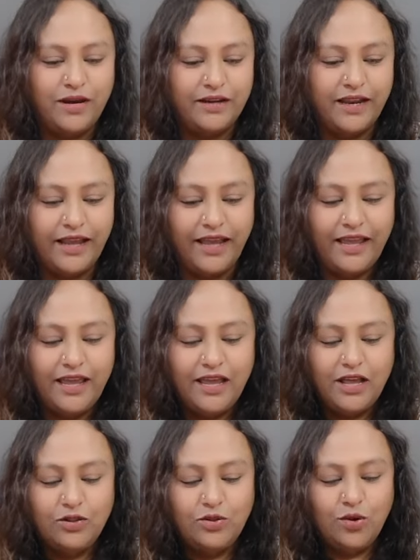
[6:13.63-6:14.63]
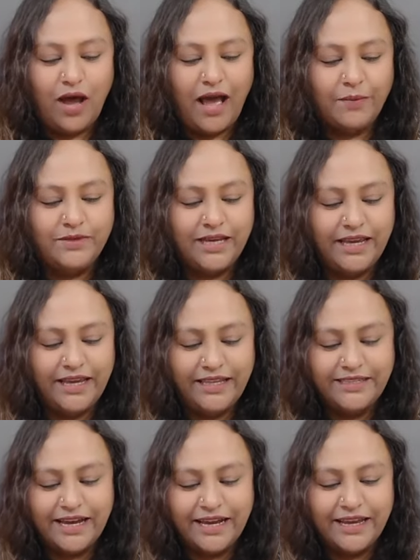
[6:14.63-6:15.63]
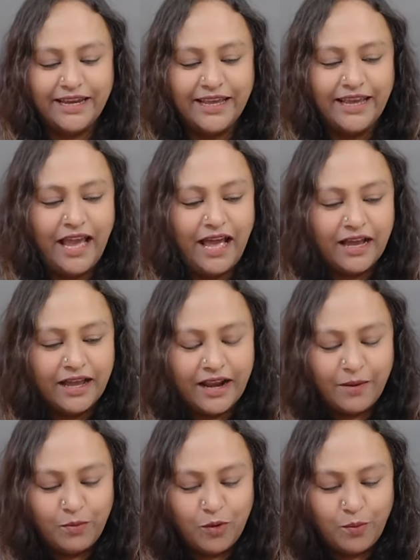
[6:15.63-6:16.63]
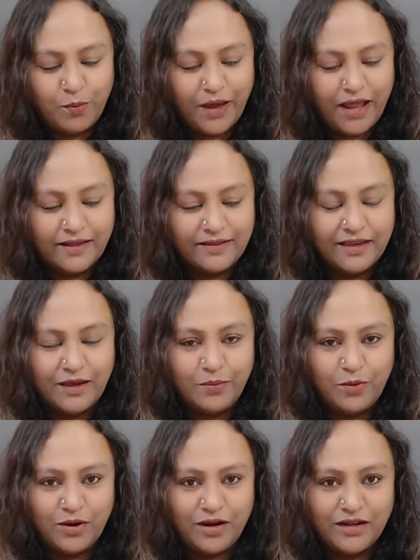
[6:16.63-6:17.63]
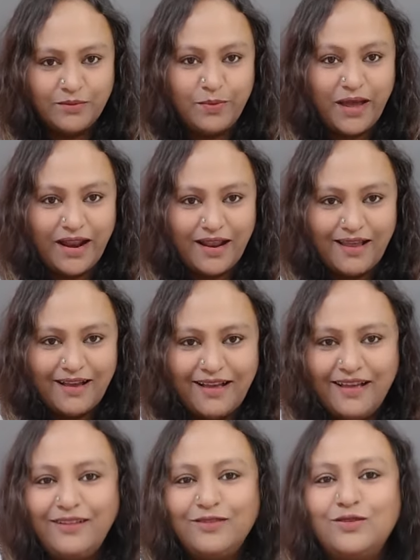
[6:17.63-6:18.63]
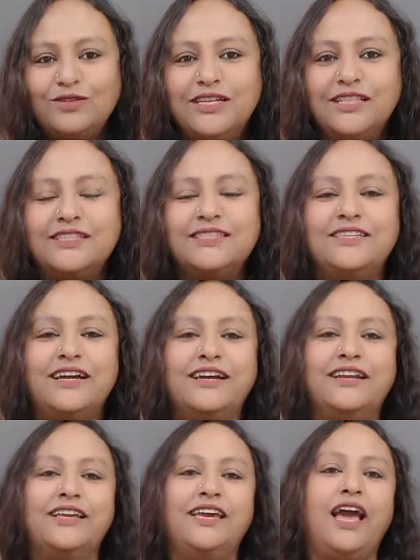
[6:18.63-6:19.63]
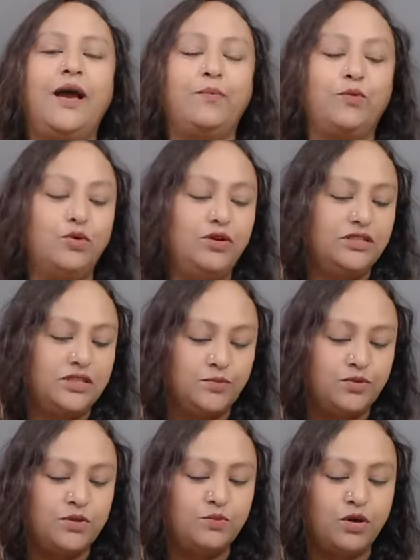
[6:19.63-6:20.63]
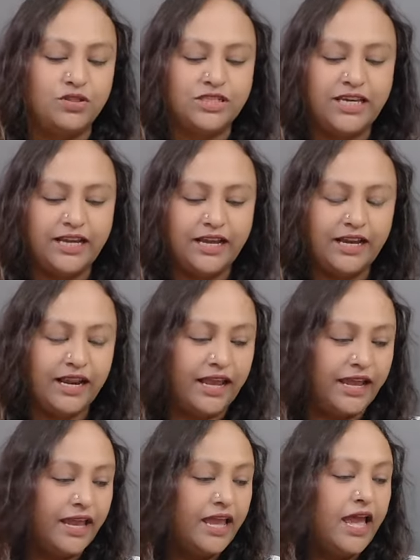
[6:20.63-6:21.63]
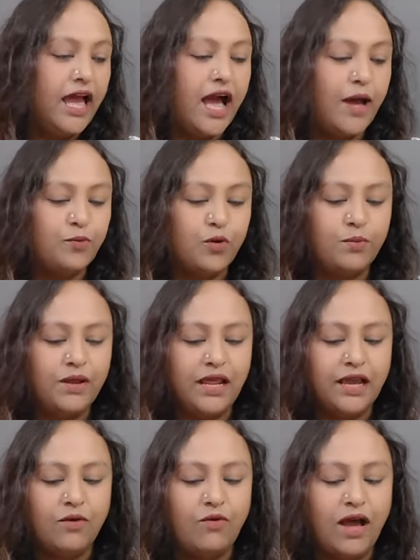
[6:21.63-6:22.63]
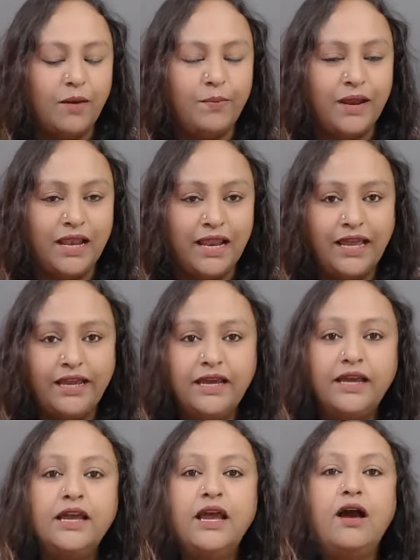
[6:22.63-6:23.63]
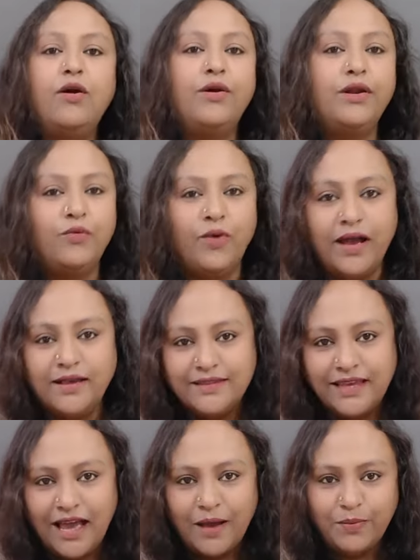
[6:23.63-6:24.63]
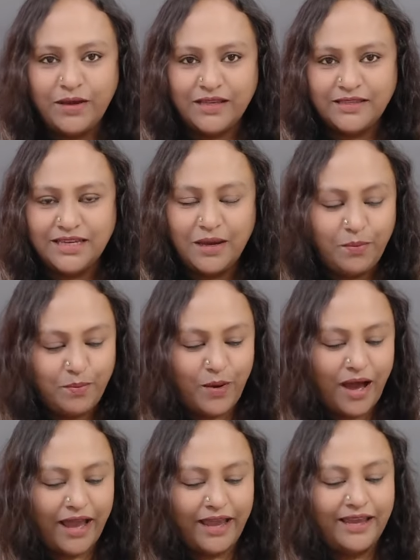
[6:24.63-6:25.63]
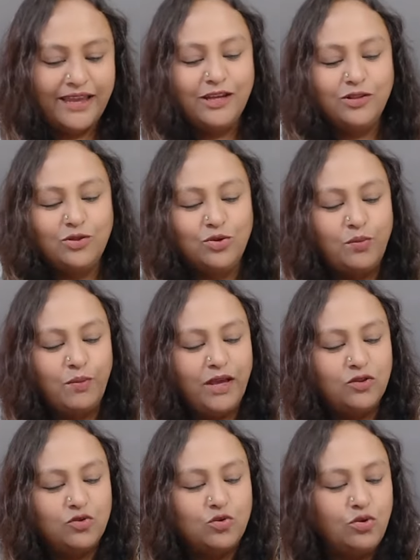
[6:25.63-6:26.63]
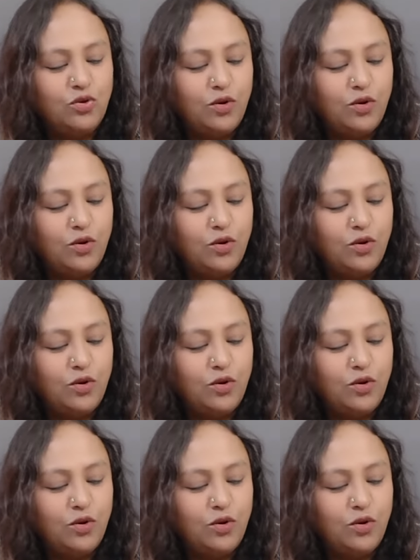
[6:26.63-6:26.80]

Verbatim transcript: है तो आप जाइए जा कर के अगर आपको प्यारा सा ये प्रोडक्ट प्यारा लगा तो जल्दी से जा कर के आपको डिस्क्रिप्शन बॉक्स चेक करना है आपको मिलेगा वहाँ पे लिंक और वहाँ से आप कीजिए बाय तो मैं इसको